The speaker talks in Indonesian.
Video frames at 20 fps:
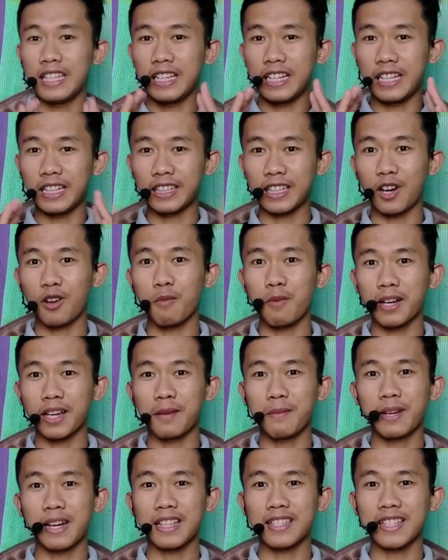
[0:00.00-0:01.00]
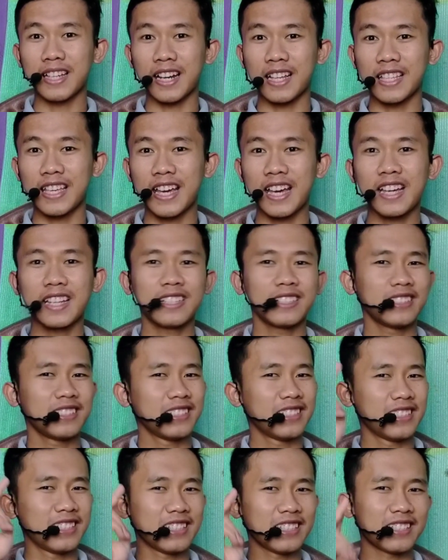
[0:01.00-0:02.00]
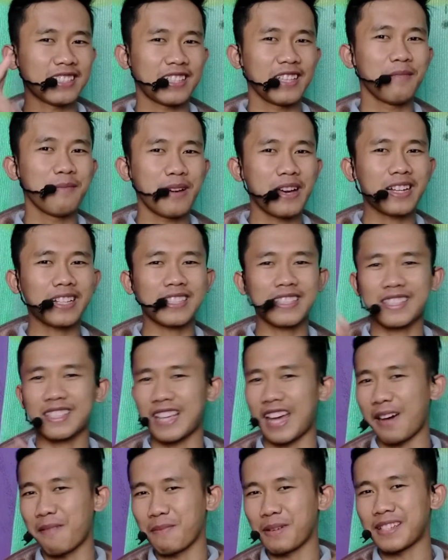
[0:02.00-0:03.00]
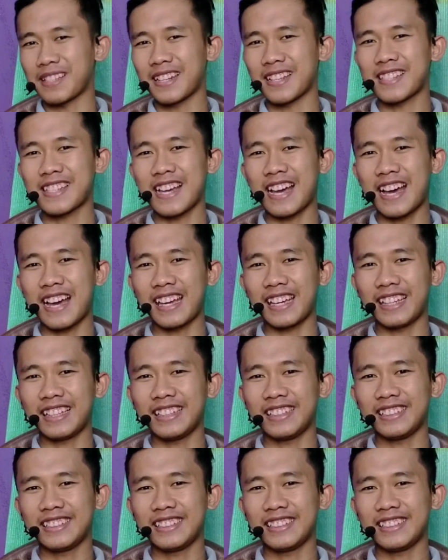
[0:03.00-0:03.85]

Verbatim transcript: Ingin tahu bagaimana caranya? Simak sampai selesai.